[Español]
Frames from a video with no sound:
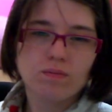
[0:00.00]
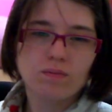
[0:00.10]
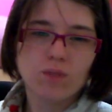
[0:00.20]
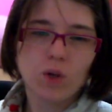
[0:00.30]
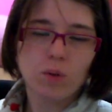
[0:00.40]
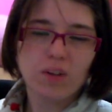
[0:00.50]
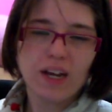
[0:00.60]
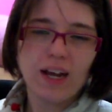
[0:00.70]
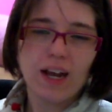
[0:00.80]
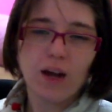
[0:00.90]
¿Cómo
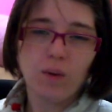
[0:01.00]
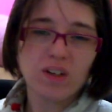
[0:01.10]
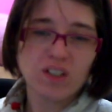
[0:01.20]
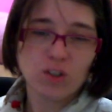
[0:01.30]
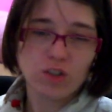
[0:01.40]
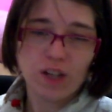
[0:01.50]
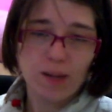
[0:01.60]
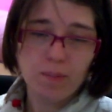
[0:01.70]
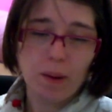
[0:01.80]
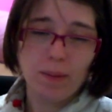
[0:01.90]
llegas al agua si no llegas
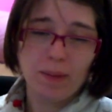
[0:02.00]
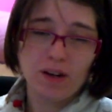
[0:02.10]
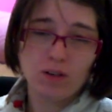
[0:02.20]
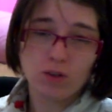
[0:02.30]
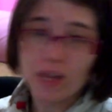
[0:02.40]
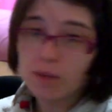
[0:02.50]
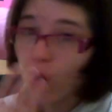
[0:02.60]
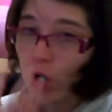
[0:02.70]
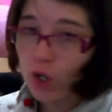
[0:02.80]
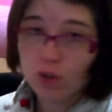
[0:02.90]
para beber? No tienes
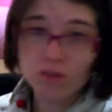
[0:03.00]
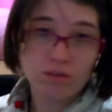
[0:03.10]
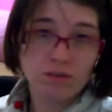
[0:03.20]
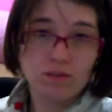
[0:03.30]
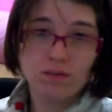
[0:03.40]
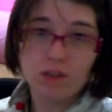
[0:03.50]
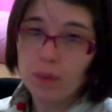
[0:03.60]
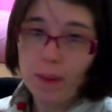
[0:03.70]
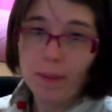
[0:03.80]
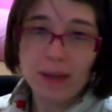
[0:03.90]
morro. ¿No
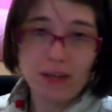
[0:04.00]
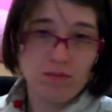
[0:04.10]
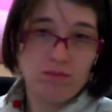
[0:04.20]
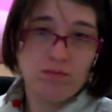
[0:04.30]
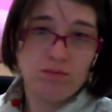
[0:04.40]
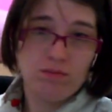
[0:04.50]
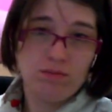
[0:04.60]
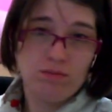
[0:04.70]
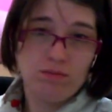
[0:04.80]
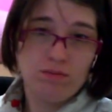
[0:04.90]
puedes beber?
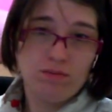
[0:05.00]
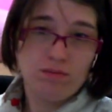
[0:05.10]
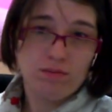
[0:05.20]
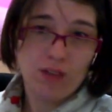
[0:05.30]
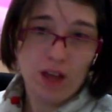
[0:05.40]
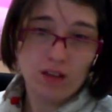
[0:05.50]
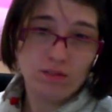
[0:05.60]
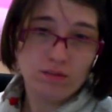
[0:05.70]
¿Eh?